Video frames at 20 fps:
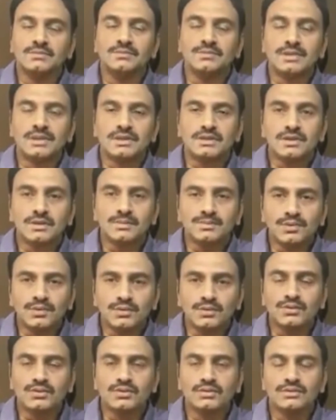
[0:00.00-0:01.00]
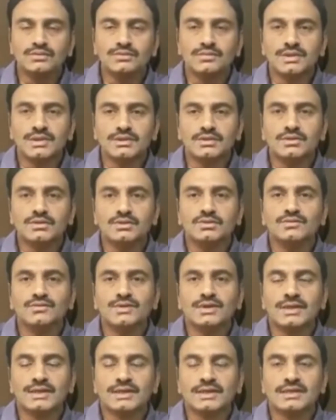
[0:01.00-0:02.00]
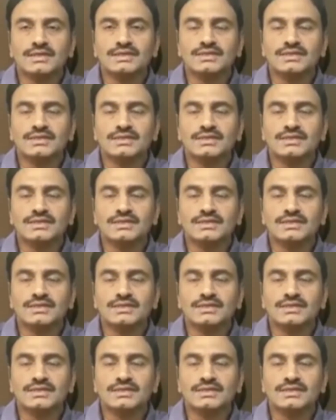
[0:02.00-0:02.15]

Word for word: మీ డబ్బు మీకు వెనక్కి